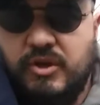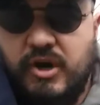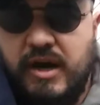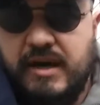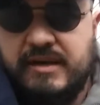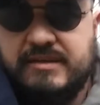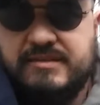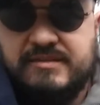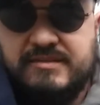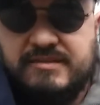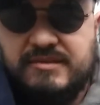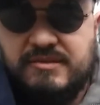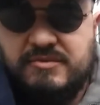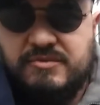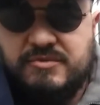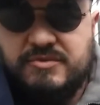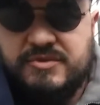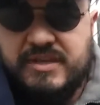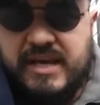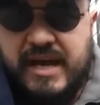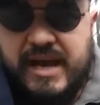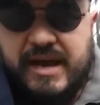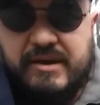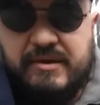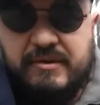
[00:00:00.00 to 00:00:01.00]
Knox e o
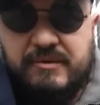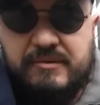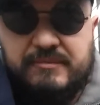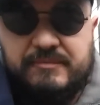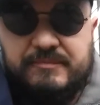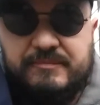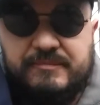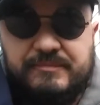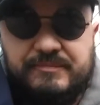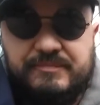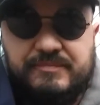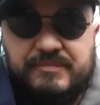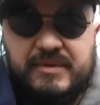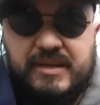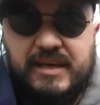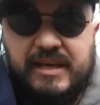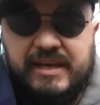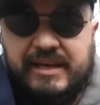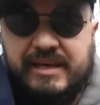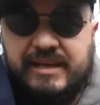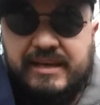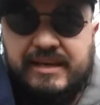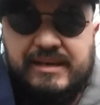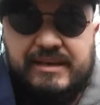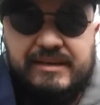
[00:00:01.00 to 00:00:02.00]
Zion.
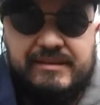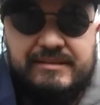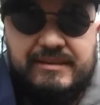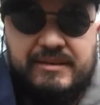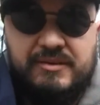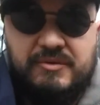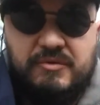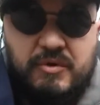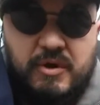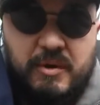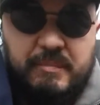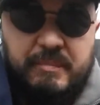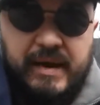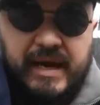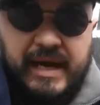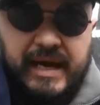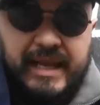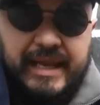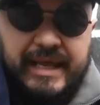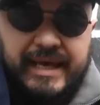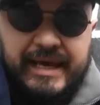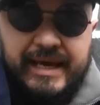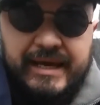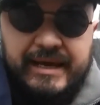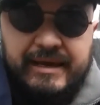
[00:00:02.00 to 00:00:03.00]
Aí, dando um oi pra
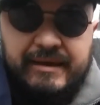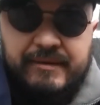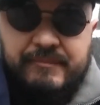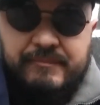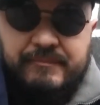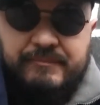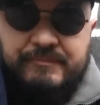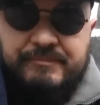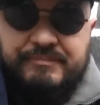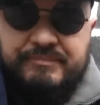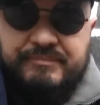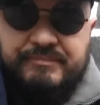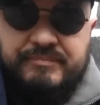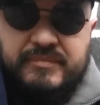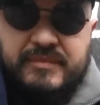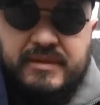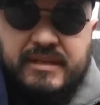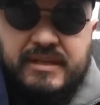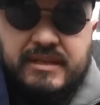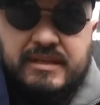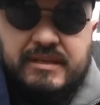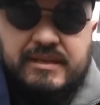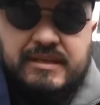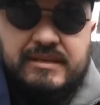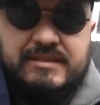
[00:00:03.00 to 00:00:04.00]
galera.
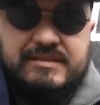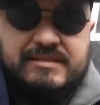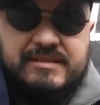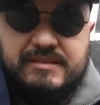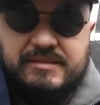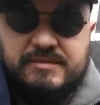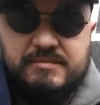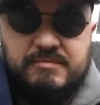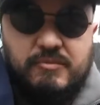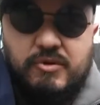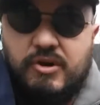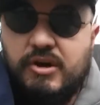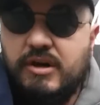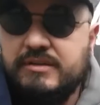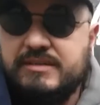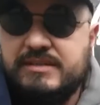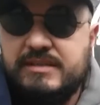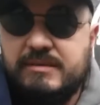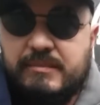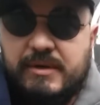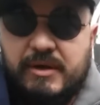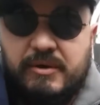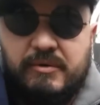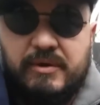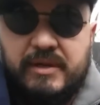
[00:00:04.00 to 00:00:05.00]
Essas motos,
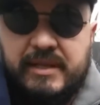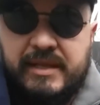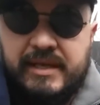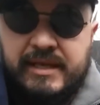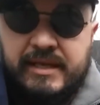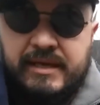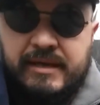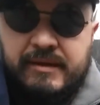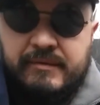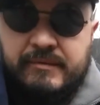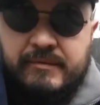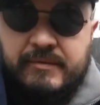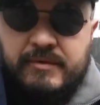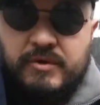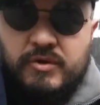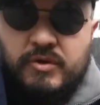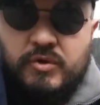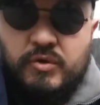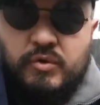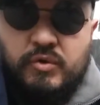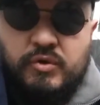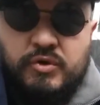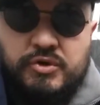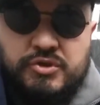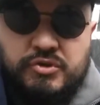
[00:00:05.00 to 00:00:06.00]
a barulheira.
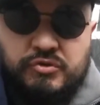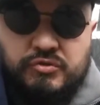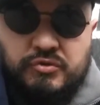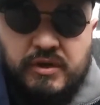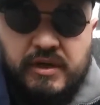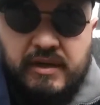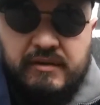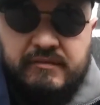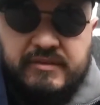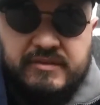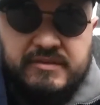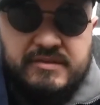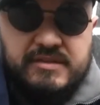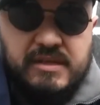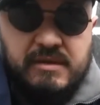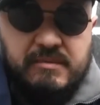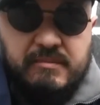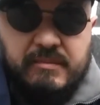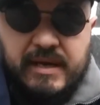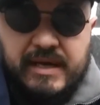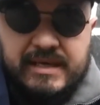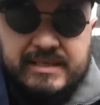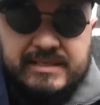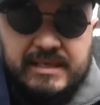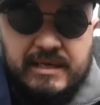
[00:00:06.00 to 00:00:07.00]
Hoje eu tô gravando sem
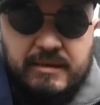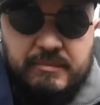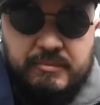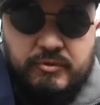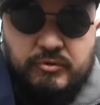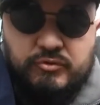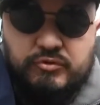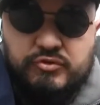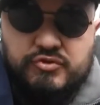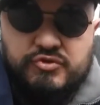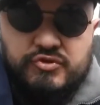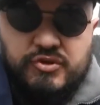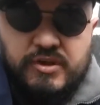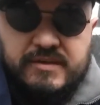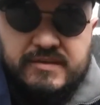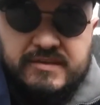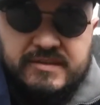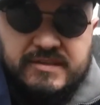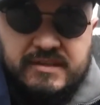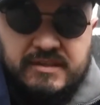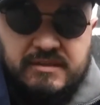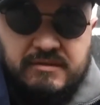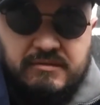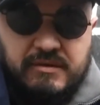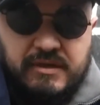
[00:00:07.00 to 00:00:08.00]
máscara porque eu tô
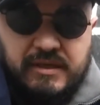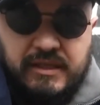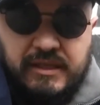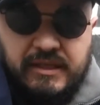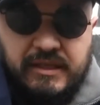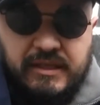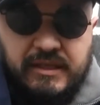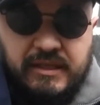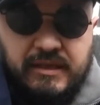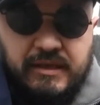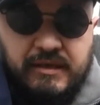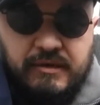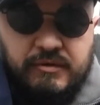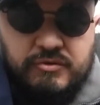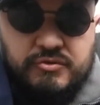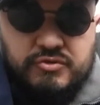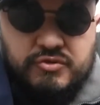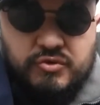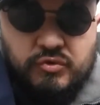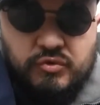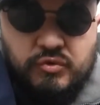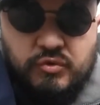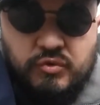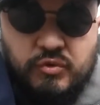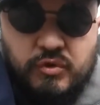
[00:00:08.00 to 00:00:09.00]
sozinho aqui onde
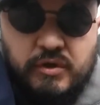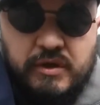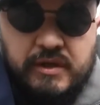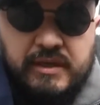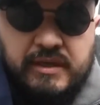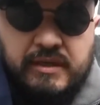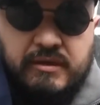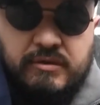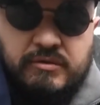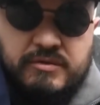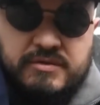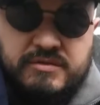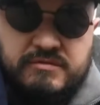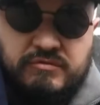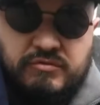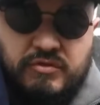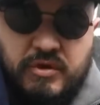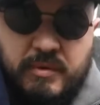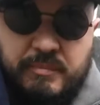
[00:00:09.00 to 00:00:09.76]
eu tô, inclusive tô